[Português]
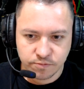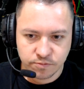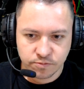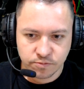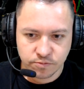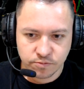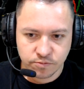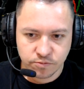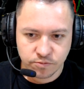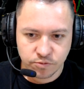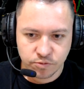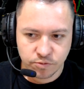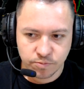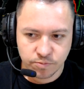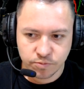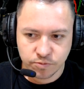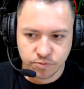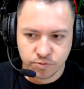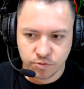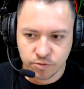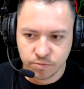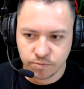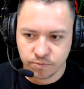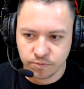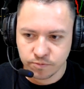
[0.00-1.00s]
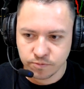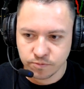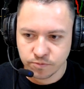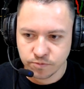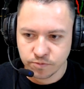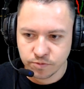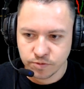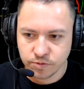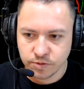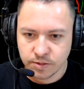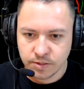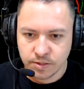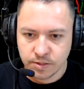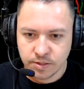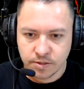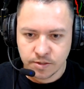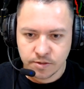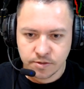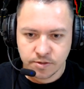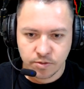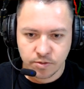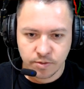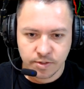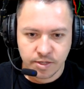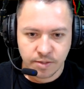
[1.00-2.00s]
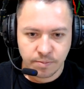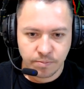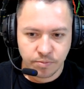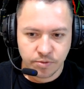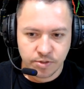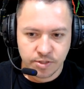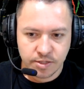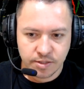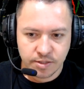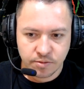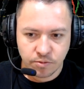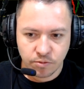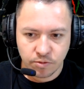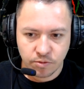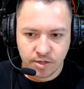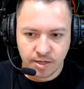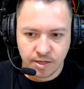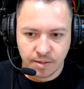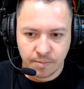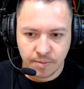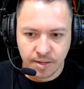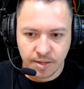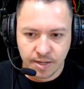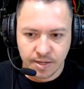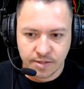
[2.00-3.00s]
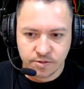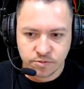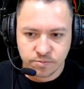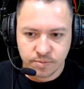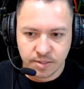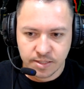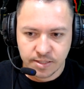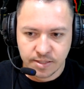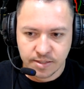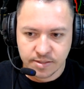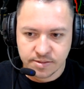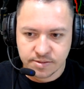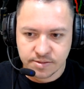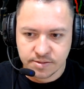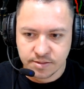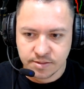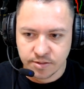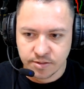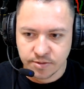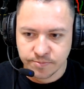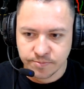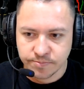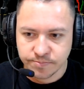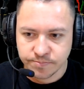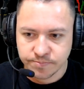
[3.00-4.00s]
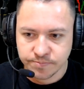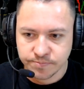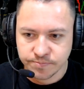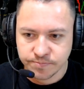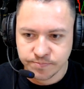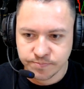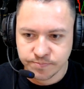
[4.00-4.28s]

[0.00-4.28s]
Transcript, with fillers: fundo, topo, topo, fundo. Então aqui poderia colocar mais uma linhazinha, ó